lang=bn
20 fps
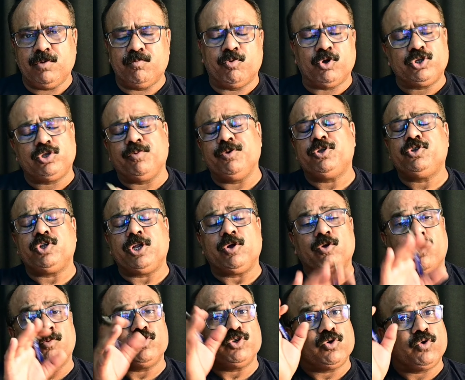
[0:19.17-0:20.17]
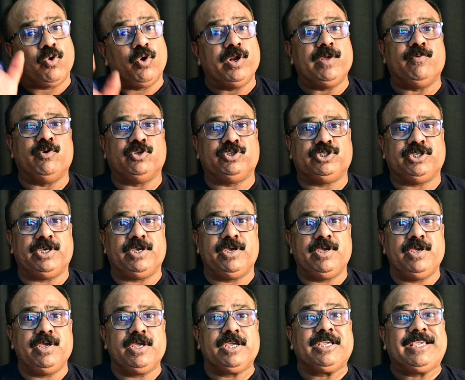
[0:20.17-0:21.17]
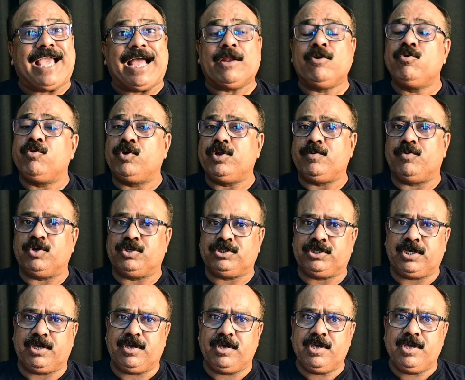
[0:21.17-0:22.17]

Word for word: মধ্যবিত্তরা ক্রমশ গরিব হচ্ছে কেন গরিব হচ্ছে